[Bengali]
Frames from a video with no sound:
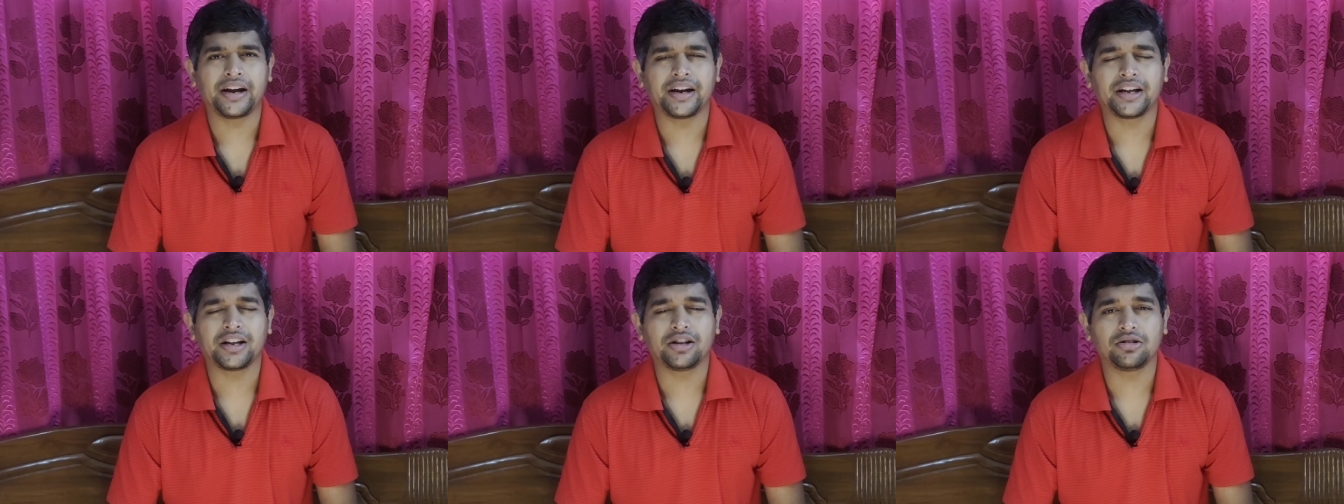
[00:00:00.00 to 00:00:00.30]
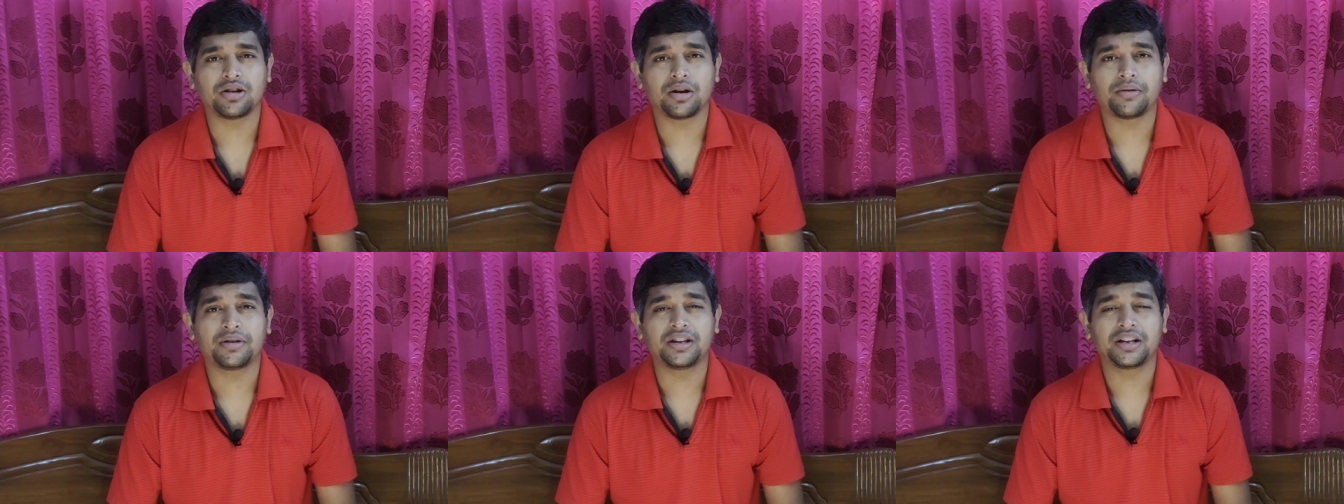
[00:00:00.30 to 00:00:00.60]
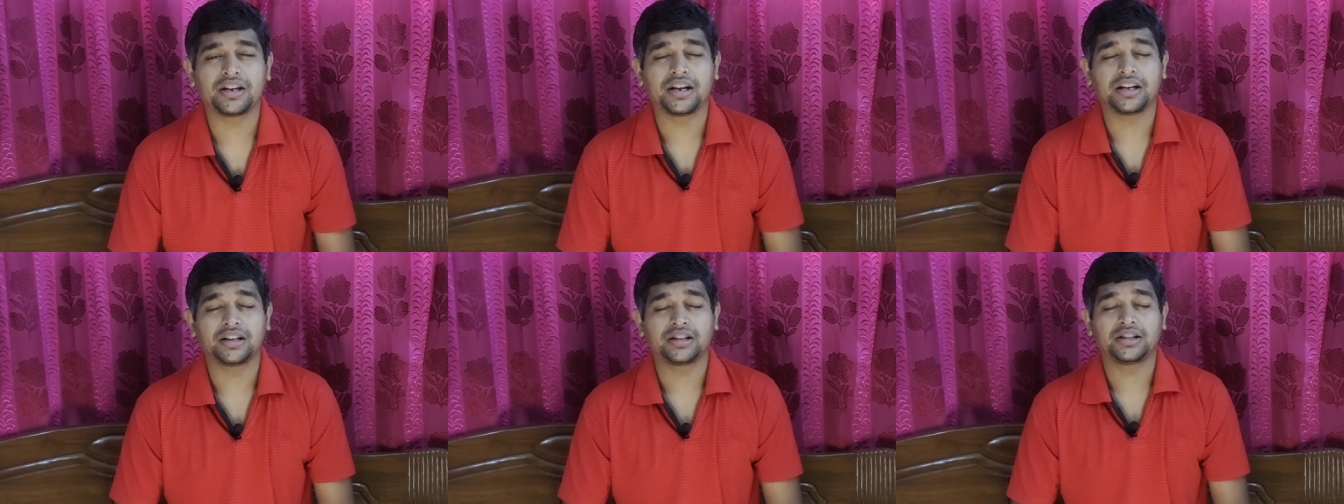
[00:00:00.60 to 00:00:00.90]
এটা কিন্তু
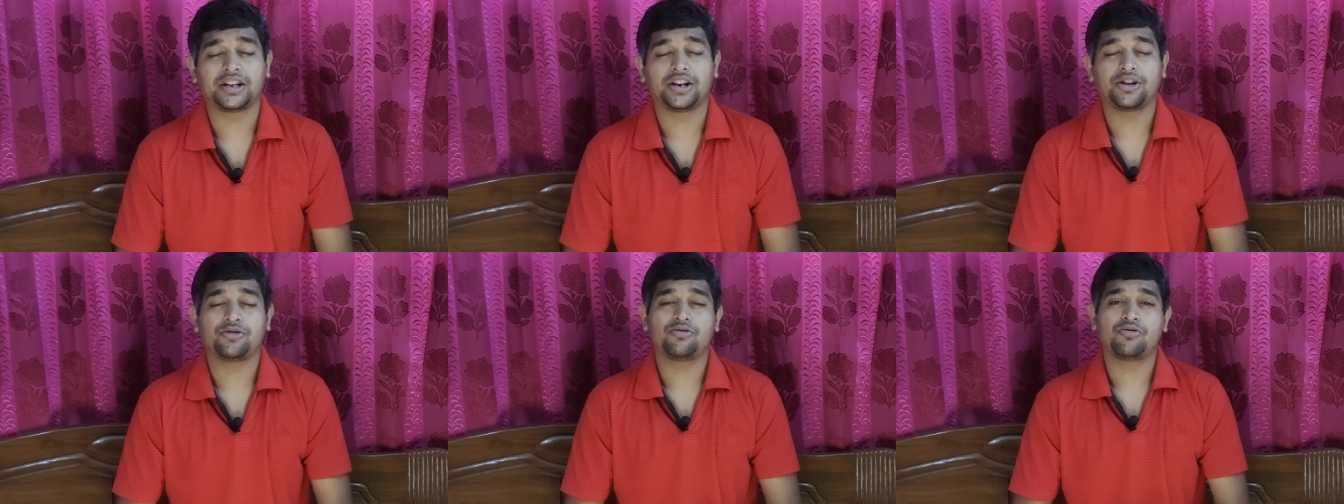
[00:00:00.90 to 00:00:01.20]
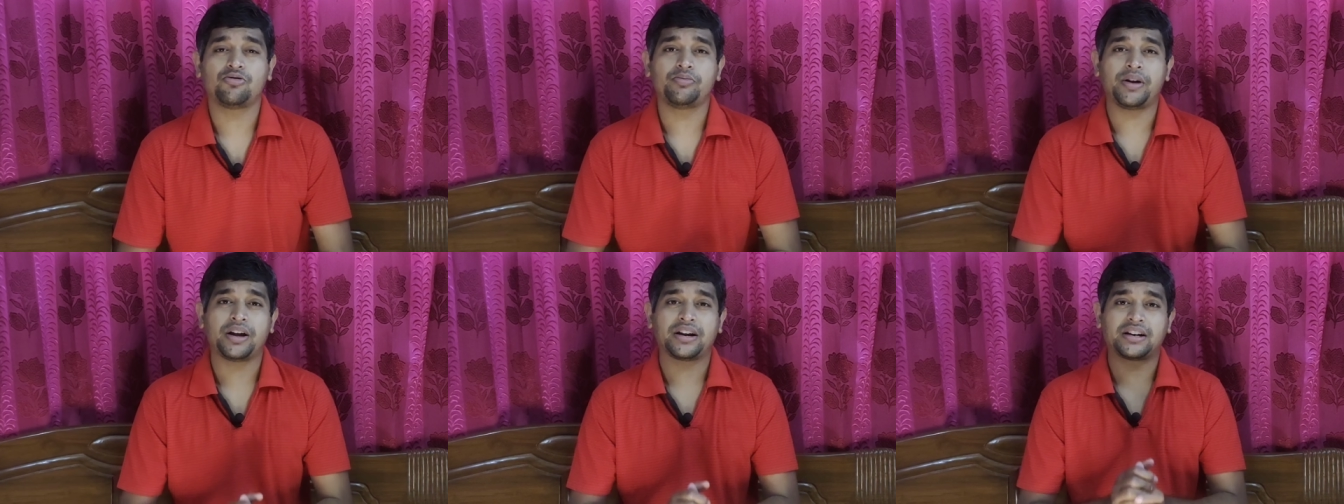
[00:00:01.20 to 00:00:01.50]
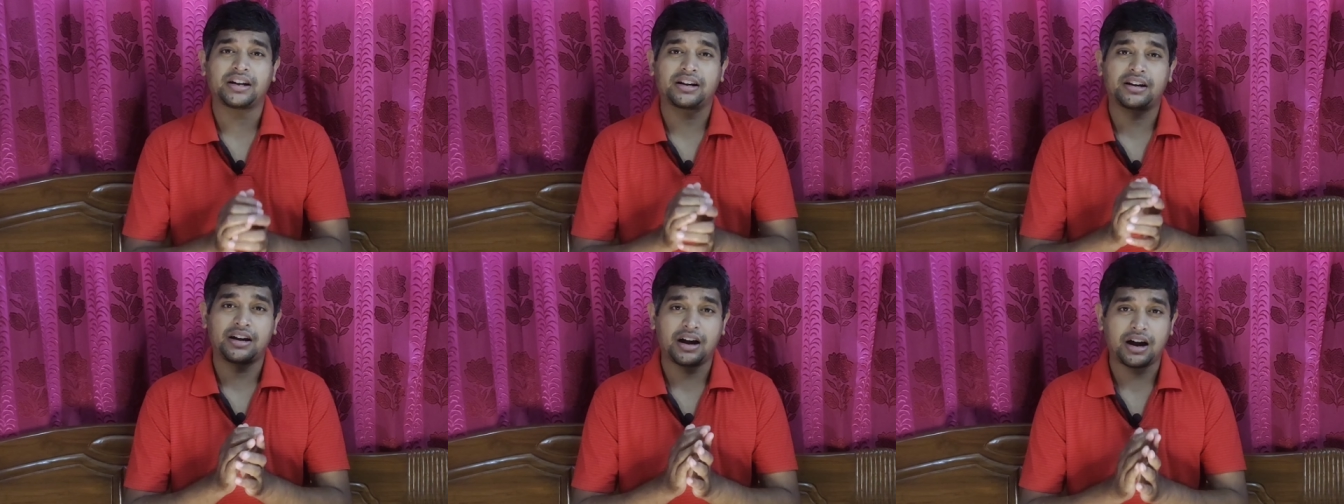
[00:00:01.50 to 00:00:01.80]
আমাদের ক্ষেত্রে খুবই
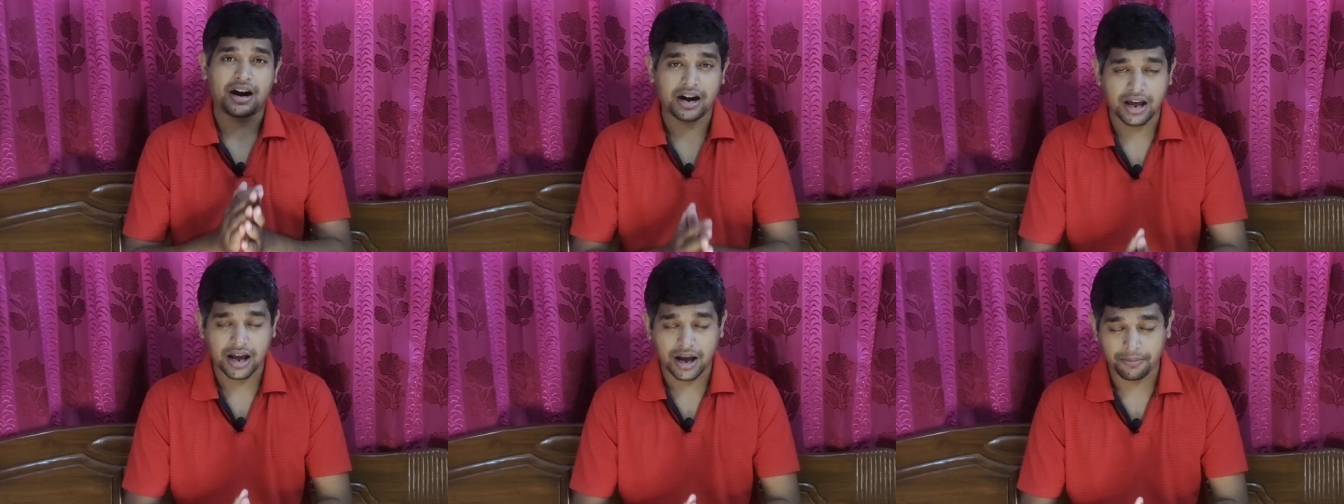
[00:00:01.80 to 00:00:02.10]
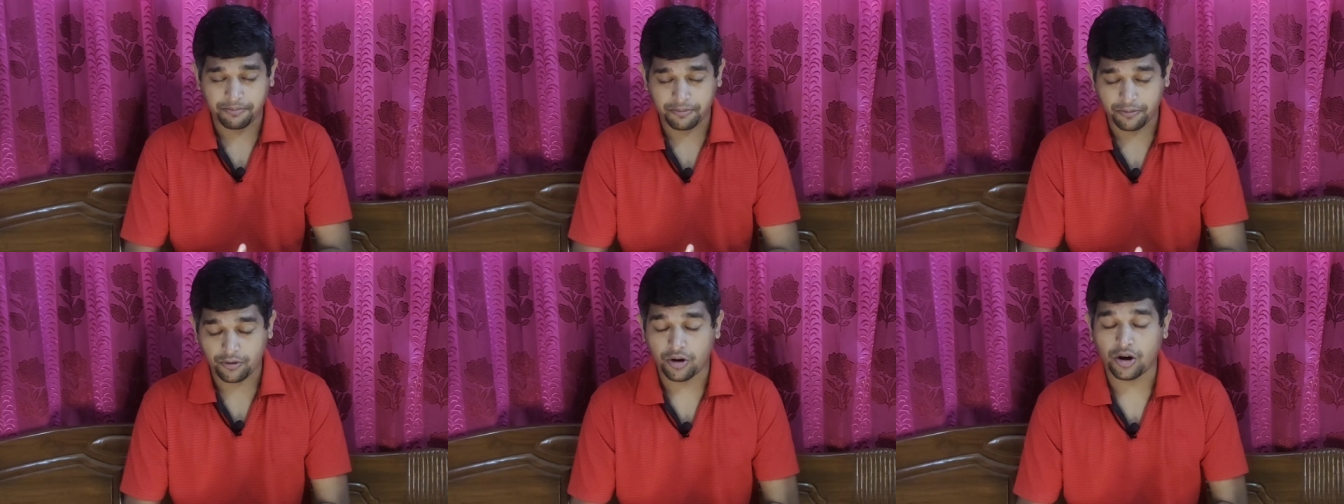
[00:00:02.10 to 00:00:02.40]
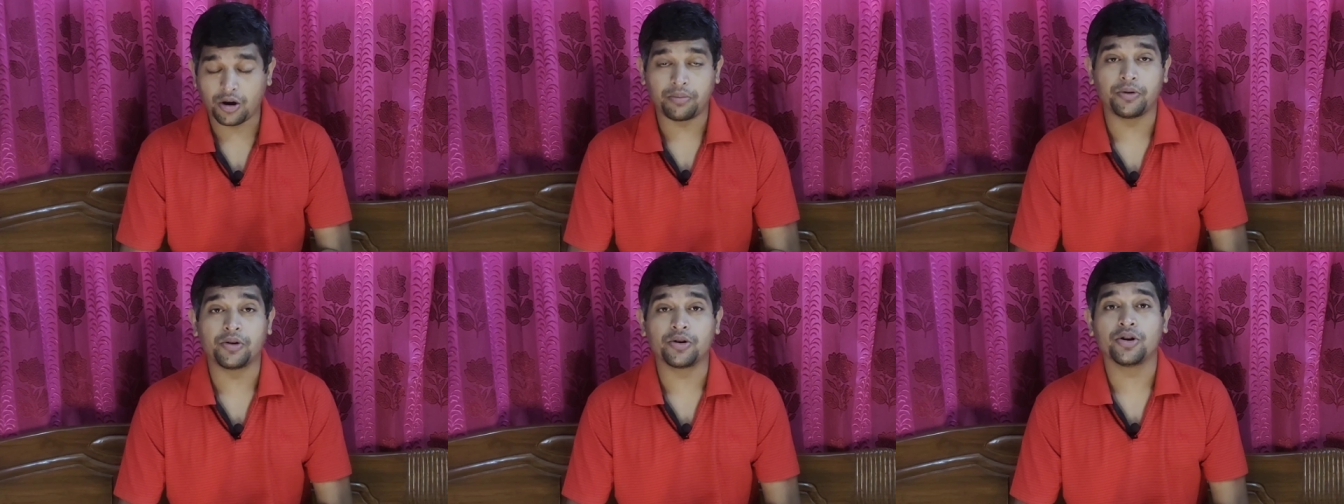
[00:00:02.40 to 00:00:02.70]
একটা খারাপ
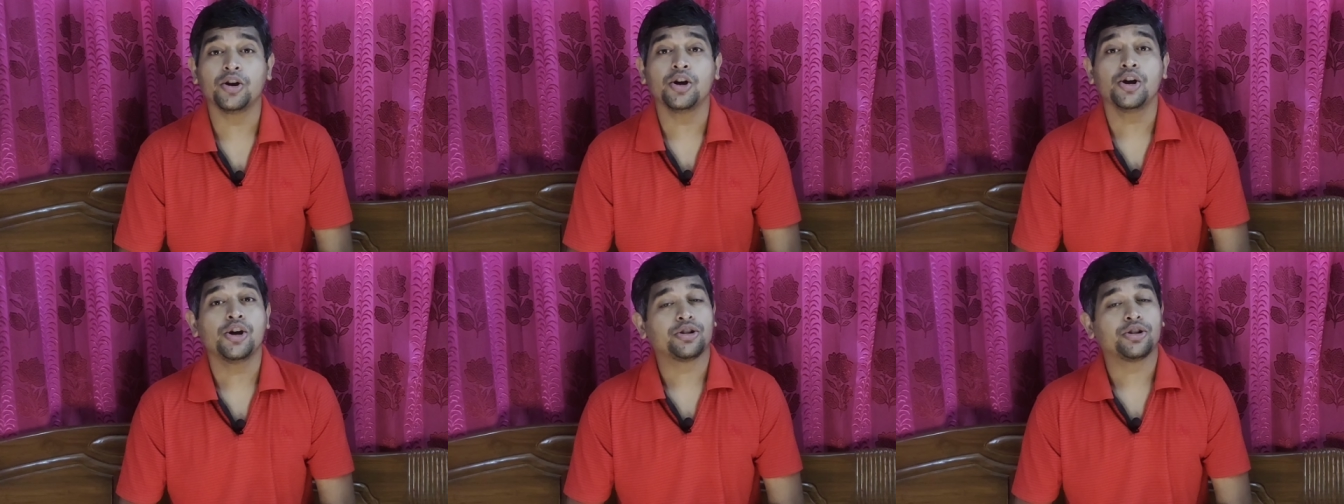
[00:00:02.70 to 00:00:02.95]
খবর